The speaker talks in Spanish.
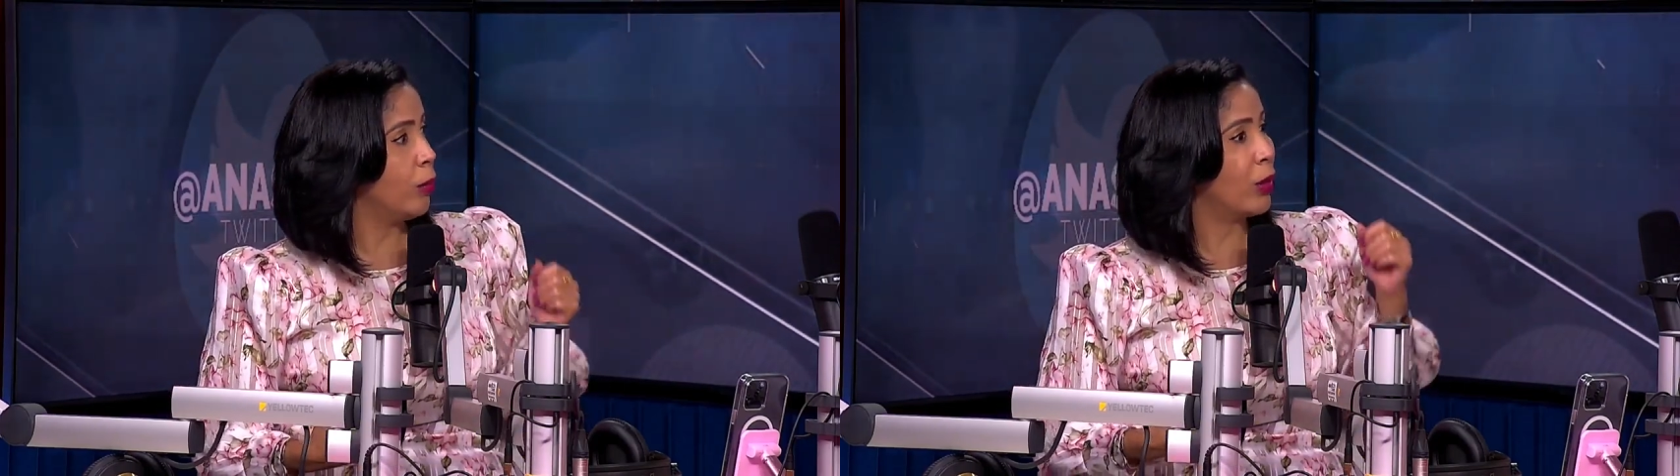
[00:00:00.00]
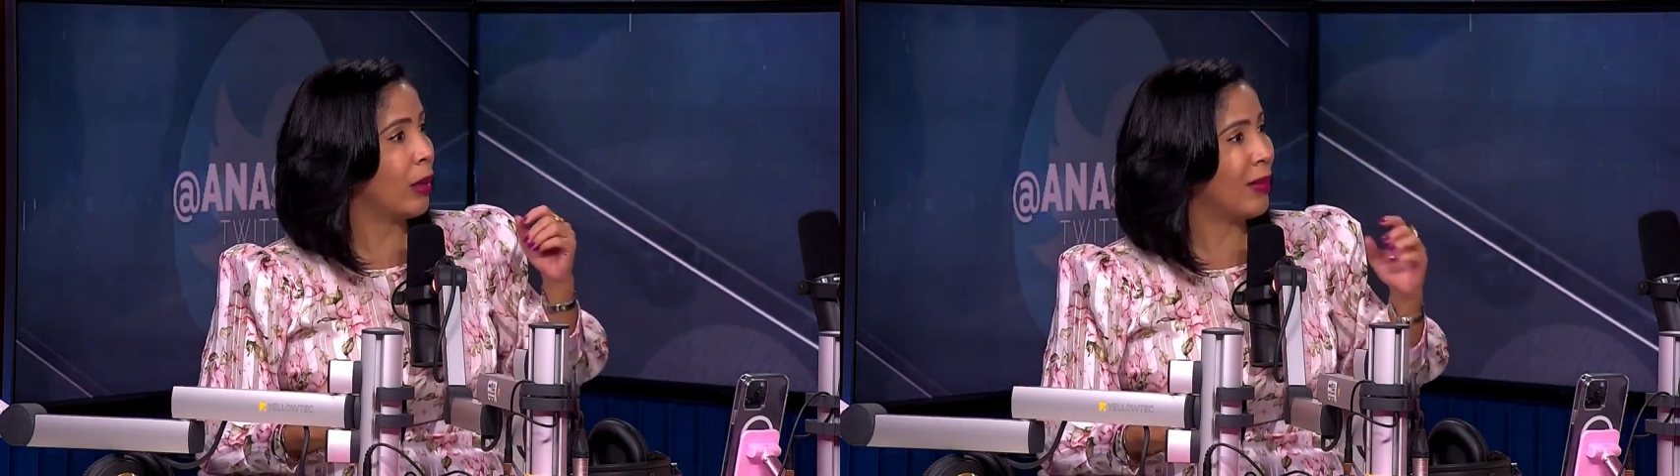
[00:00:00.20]

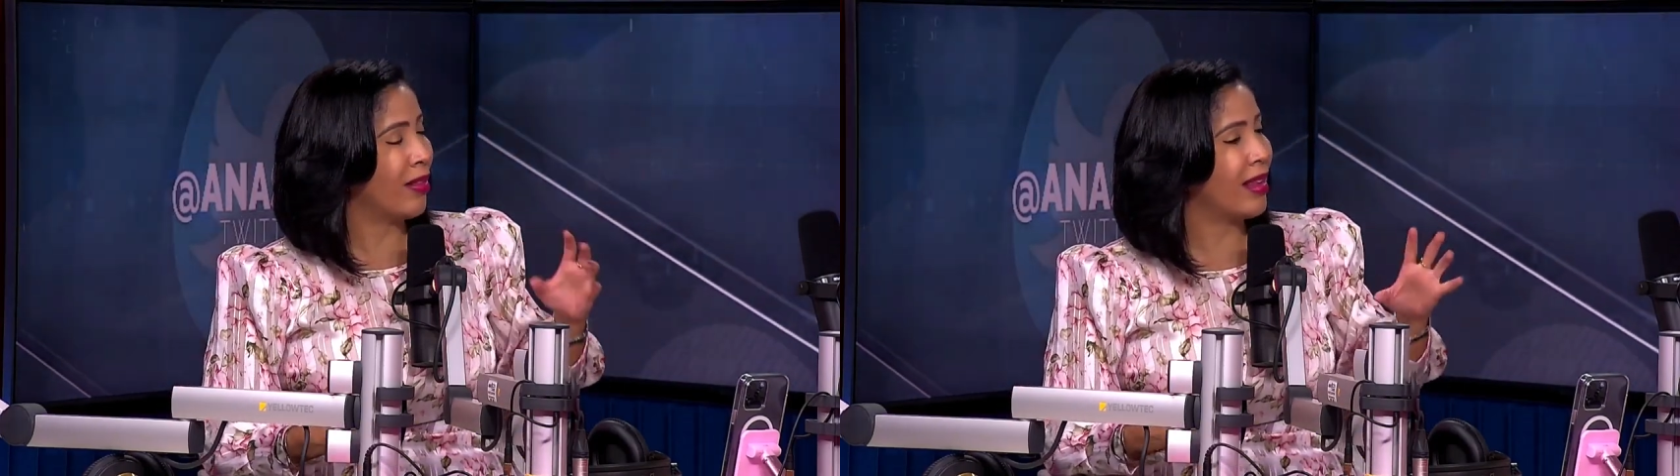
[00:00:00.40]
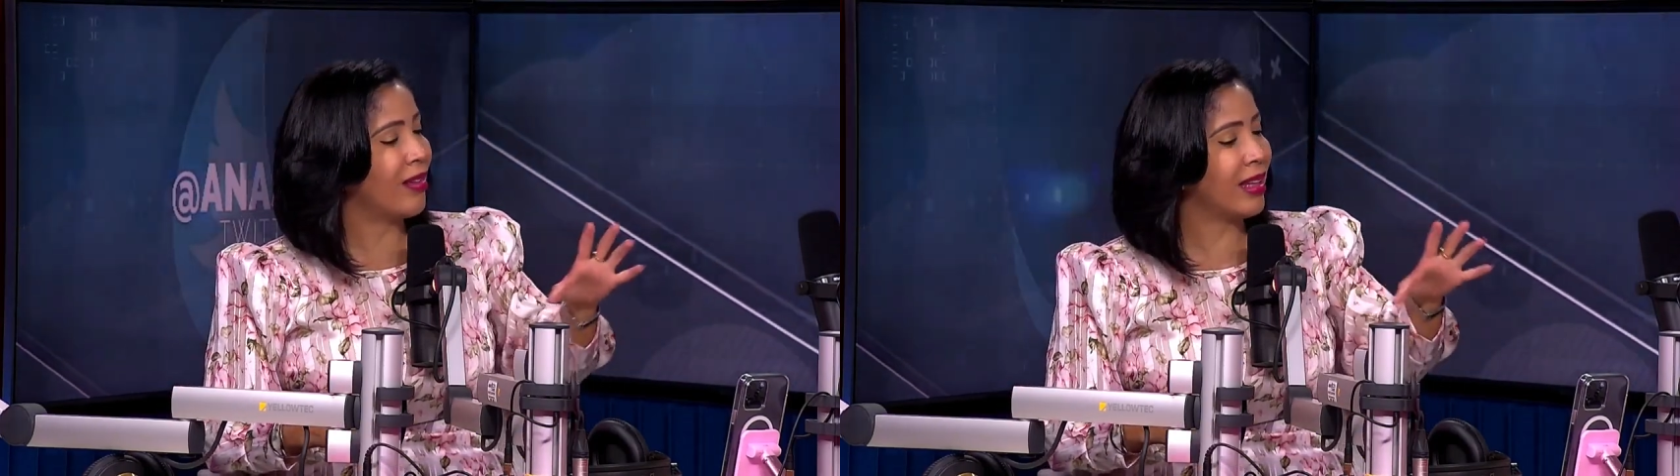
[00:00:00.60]
porque me
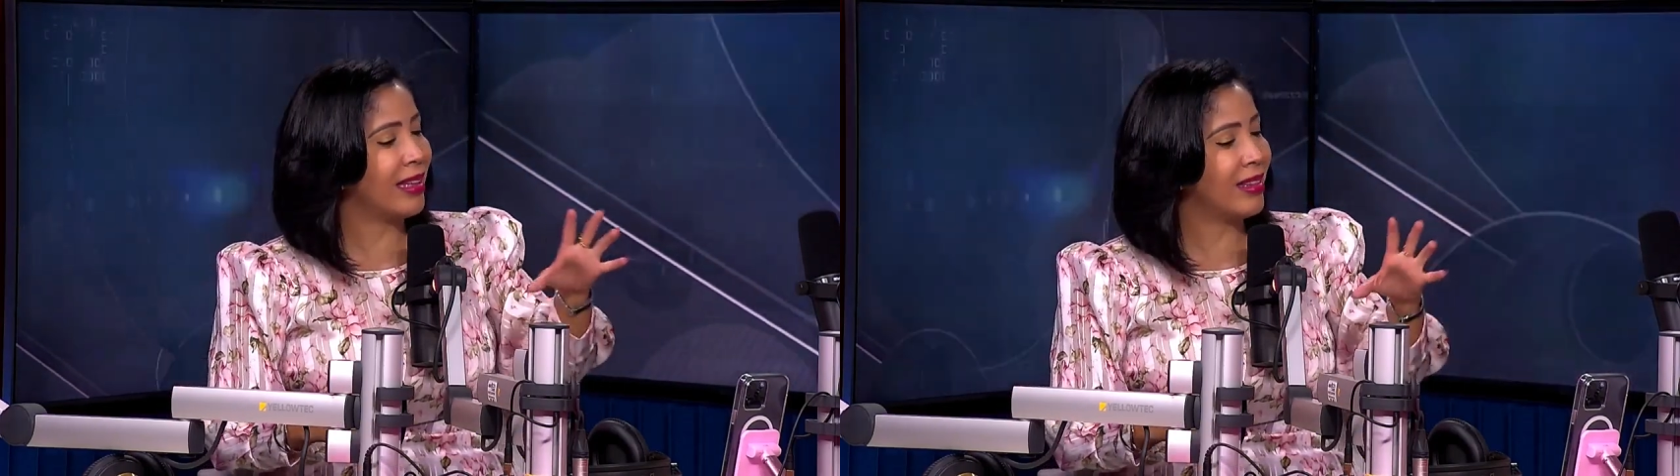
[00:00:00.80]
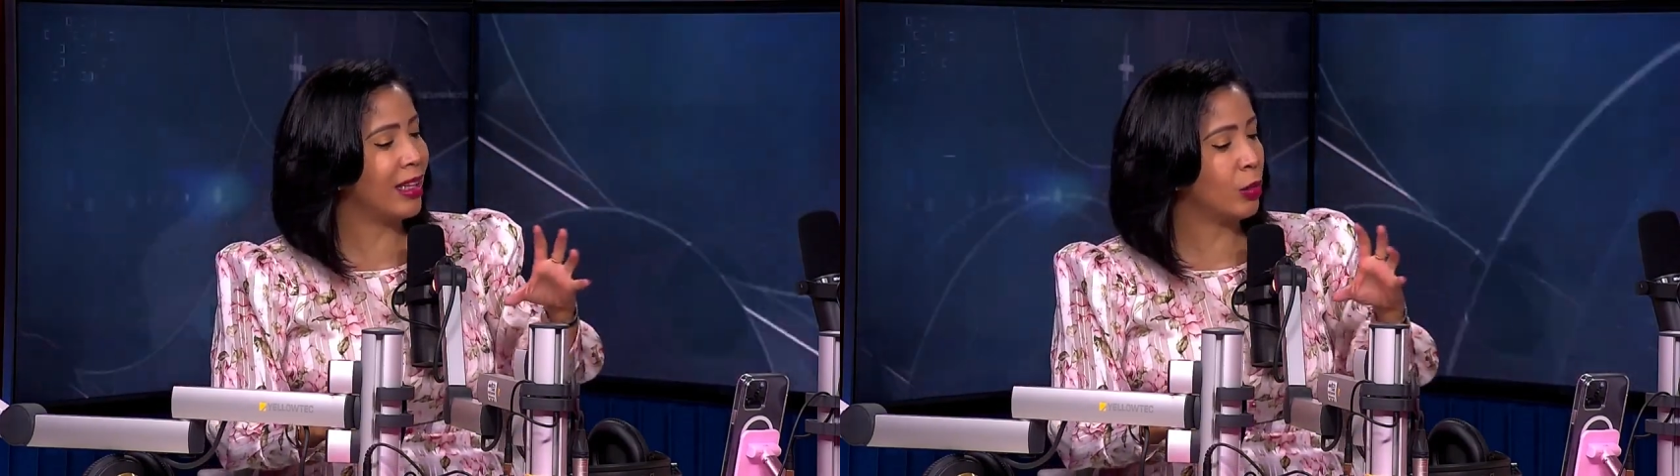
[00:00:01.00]
estás
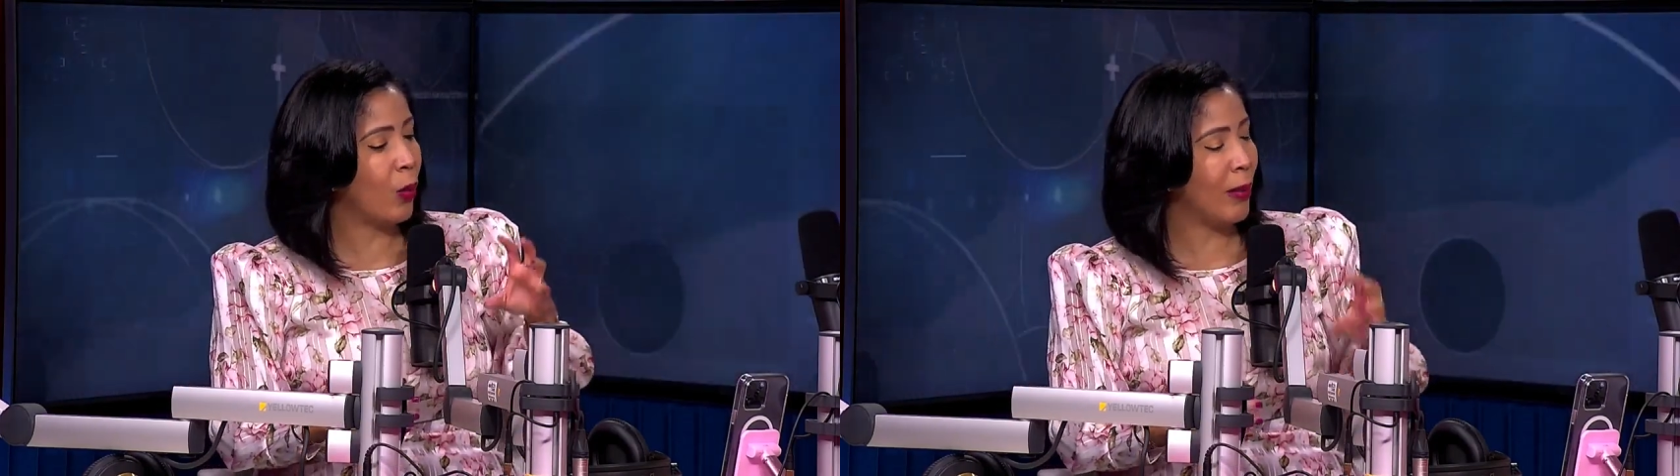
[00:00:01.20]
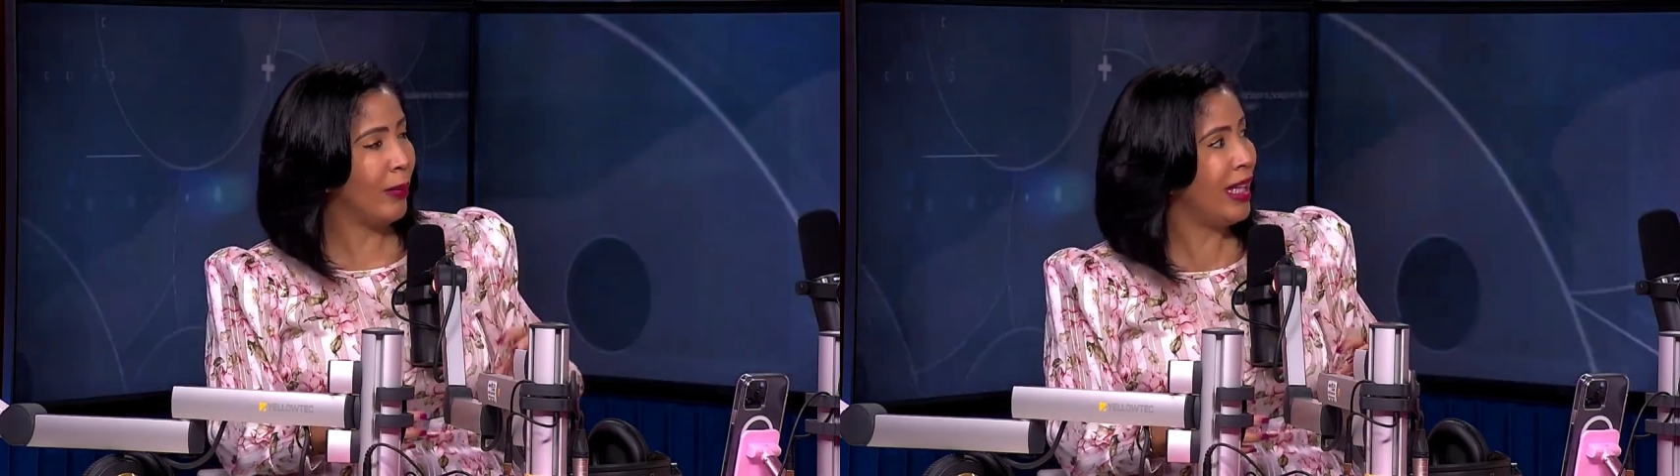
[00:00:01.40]

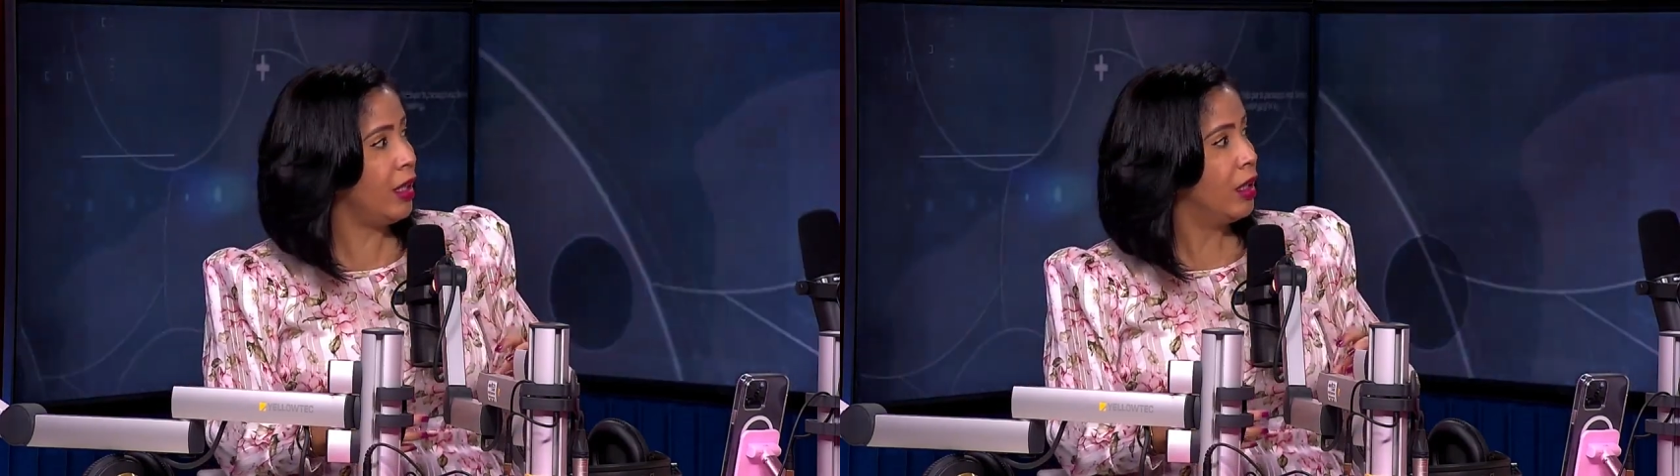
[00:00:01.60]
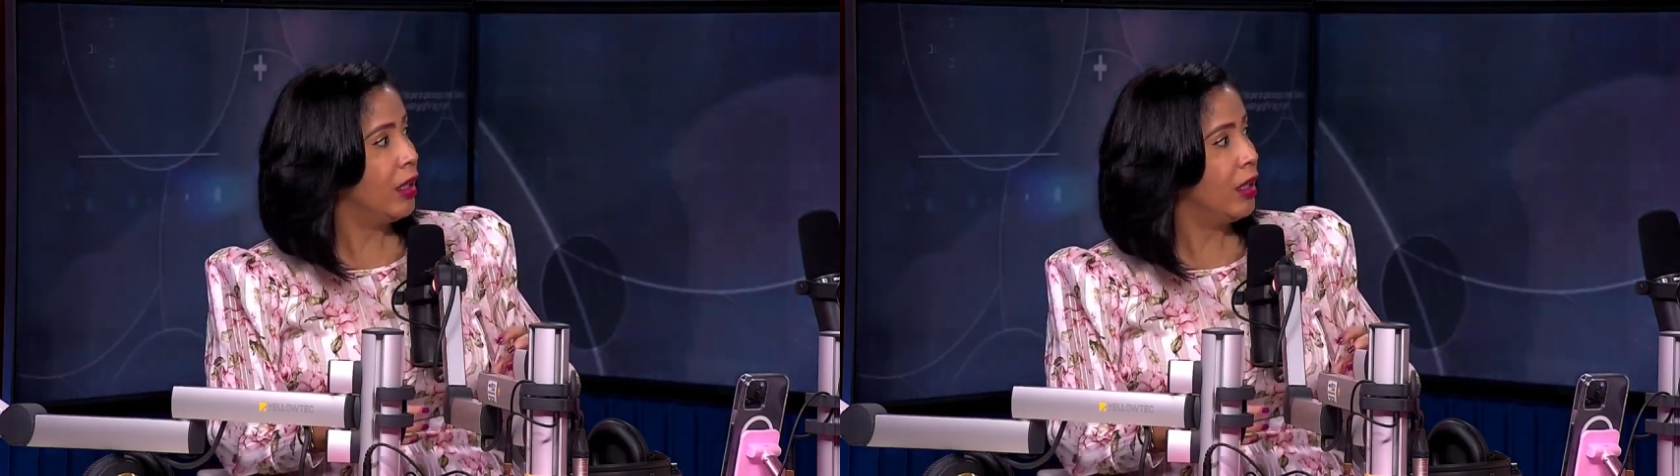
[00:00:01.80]
quitando a mí